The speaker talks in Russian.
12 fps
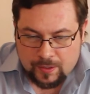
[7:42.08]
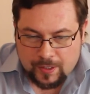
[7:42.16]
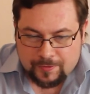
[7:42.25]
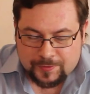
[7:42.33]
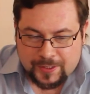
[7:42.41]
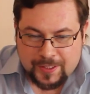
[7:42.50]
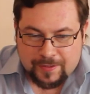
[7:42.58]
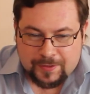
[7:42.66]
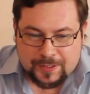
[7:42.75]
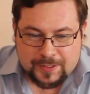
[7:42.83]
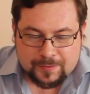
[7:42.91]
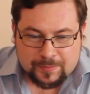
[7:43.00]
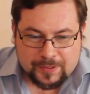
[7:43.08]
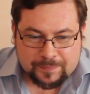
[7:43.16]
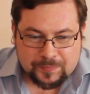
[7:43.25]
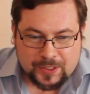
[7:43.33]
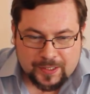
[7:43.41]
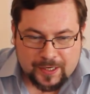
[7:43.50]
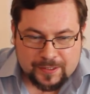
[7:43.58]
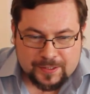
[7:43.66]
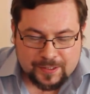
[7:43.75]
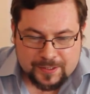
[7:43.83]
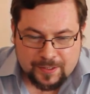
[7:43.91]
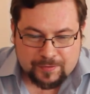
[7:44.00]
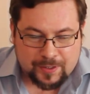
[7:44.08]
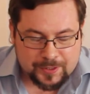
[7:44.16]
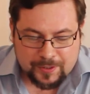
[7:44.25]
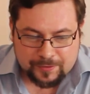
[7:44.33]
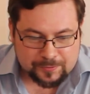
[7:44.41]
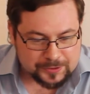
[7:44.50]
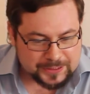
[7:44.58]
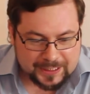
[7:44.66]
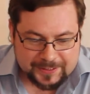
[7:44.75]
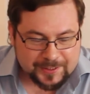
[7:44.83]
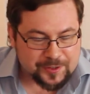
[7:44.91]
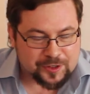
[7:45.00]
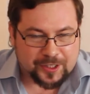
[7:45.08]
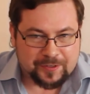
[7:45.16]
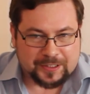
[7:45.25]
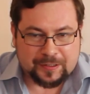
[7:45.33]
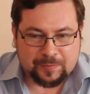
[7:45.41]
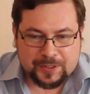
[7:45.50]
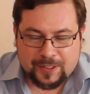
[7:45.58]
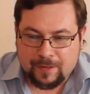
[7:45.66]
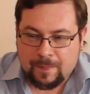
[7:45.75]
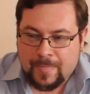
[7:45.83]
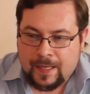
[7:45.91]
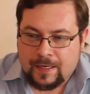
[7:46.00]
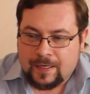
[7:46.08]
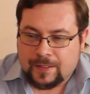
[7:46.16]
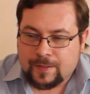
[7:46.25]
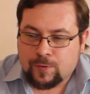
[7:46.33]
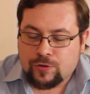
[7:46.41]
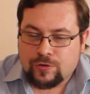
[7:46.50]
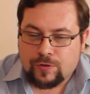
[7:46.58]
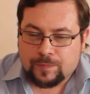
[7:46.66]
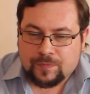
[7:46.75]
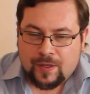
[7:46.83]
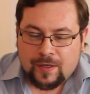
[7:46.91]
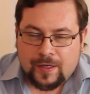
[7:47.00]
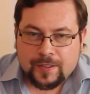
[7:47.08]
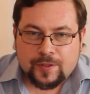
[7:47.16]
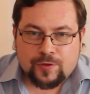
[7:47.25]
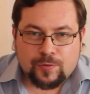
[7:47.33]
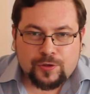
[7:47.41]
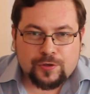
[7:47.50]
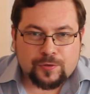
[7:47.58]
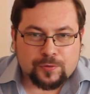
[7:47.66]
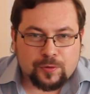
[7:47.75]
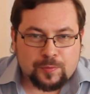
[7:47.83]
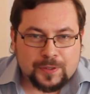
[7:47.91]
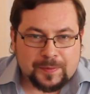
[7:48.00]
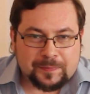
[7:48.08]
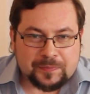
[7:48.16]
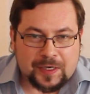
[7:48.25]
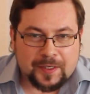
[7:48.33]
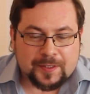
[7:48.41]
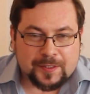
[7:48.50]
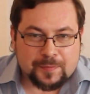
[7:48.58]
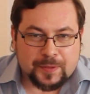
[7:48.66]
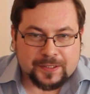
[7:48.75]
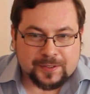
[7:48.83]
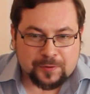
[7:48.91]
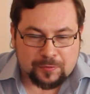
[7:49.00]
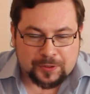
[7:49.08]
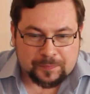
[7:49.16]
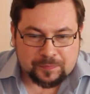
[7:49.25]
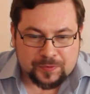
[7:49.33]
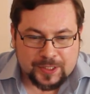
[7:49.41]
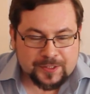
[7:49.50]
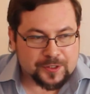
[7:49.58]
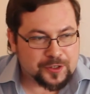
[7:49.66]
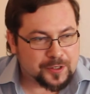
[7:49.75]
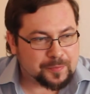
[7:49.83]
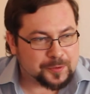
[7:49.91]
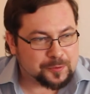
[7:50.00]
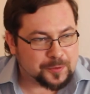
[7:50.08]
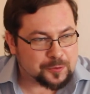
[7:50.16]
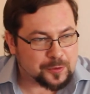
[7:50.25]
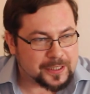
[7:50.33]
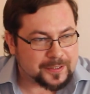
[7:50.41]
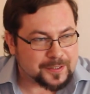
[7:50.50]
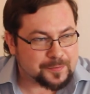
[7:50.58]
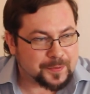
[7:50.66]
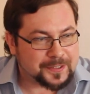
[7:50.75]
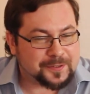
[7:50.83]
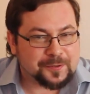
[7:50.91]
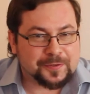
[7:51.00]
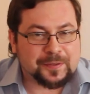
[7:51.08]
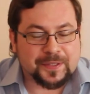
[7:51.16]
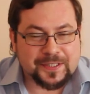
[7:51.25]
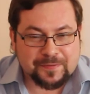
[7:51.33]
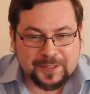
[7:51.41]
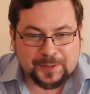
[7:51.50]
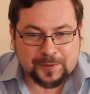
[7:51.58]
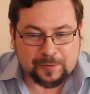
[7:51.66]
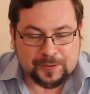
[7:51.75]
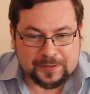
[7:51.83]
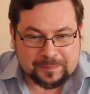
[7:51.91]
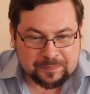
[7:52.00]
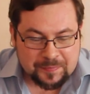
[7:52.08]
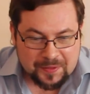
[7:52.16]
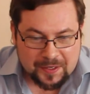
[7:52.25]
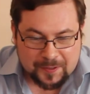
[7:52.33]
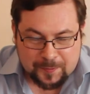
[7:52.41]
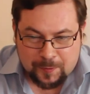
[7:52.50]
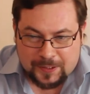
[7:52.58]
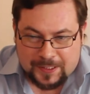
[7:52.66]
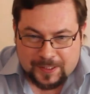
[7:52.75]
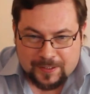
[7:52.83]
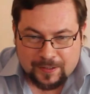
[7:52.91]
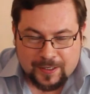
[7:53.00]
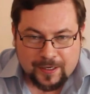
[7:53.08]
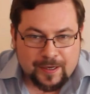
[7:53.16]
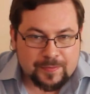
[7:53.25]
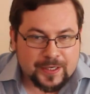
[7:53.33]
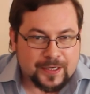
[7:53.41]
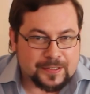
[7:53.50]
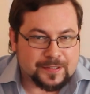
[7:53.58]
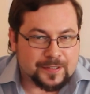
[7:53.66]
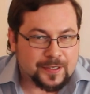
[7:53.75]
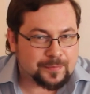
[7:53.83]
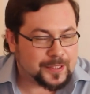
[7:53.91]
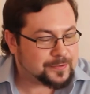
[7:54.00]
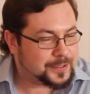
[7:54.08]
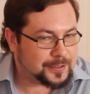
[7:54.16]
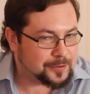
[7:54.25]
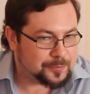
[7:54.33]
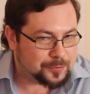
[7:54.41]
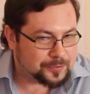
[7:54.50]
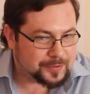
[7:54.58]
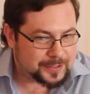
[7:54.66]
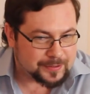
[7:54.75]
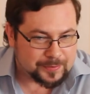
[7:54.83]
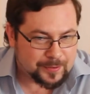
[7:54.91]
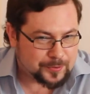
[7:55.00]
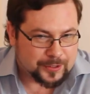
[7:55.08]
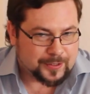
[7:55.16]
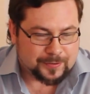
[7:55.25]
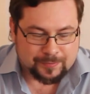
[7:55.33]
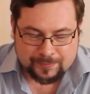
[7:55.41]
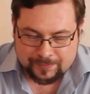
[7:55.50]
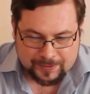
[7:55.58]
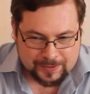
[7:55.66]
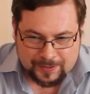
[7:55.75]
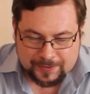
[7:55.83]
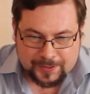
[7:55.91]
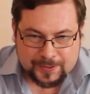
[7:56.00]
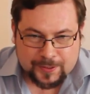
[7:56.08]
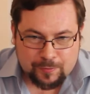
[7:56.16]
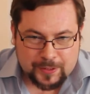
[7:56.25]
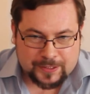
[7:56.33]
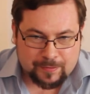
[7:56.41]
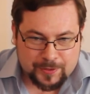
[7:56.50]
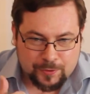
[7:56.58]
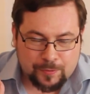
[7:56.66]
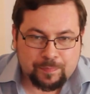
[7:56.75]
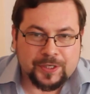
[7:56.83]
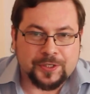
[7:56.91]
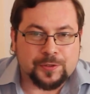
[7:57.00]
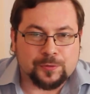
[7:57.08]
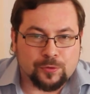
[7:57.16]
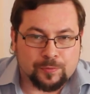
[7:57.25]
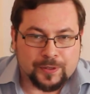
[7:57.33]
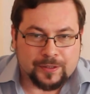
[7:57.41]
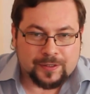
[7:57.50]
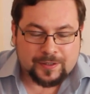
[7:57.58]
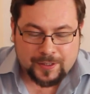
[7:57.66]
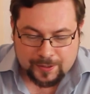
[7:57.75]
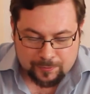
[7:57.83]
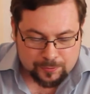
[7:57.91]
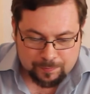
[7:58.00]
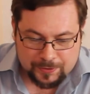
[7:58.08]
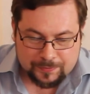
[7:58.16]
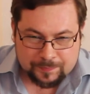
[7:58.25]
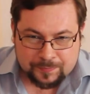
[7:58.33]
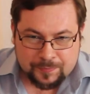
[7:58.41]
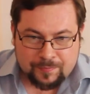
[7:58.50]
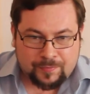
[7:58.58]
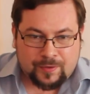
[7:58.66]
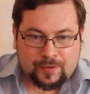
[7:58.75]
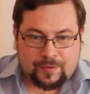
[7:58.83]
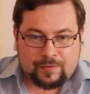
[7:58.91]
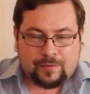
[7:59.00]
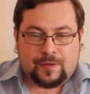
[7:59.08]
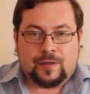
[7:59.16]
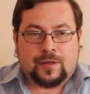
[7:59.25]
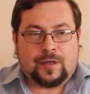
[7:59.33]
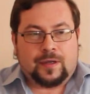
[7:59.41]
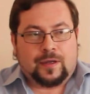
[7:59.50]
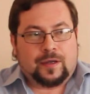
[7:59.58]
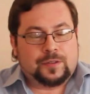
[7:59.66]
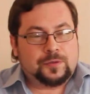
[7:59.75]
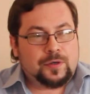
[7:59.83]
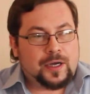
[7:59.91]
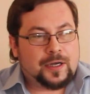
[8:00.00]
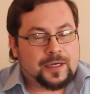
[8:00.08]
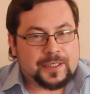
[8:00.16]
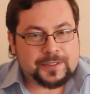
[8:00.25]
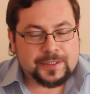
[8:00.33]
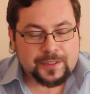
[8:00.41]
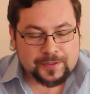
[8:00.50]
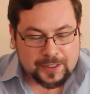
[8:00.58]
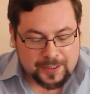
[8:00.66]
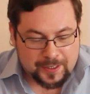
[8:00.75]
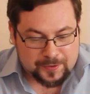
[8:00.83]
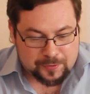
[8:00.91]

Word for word: А вторая версия была такая основная, мне ее не один человек написал. Это то, что это ж очень удобно для транспортировки. Я сначала подумал, что для транспортировки производителю ее резонно сказала, какая мне разница, как производитель ее будет вести, мне вообще как до одного места, мне ее пить неудобно, как ее пить. Но идея такая,